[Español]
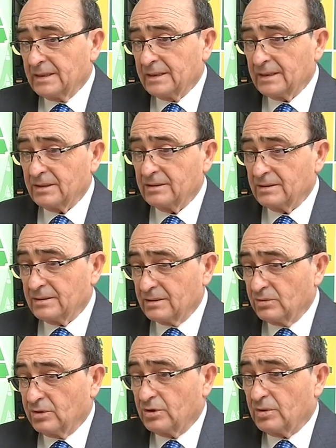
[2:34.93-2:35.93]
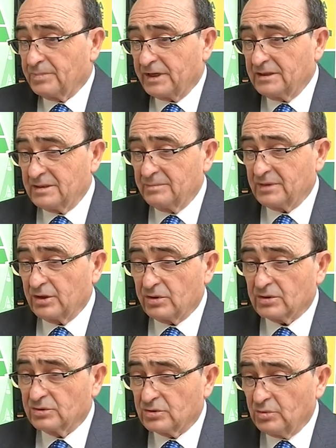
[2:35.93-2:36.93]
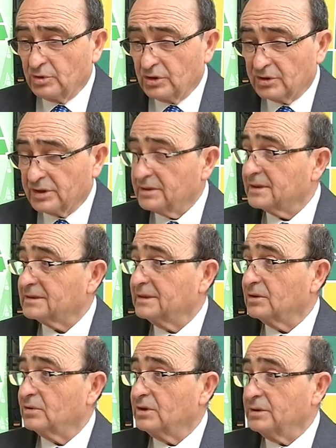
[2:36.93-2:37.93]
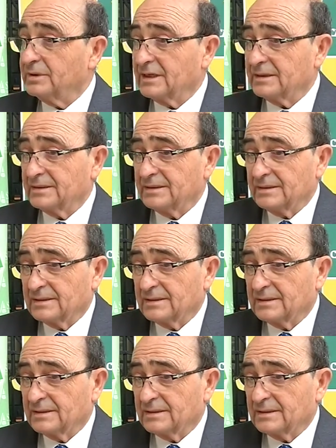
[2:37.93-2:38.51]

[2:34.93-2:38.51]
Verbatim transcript: en uno de los países mayores consumidores de aceite de oliva, eh,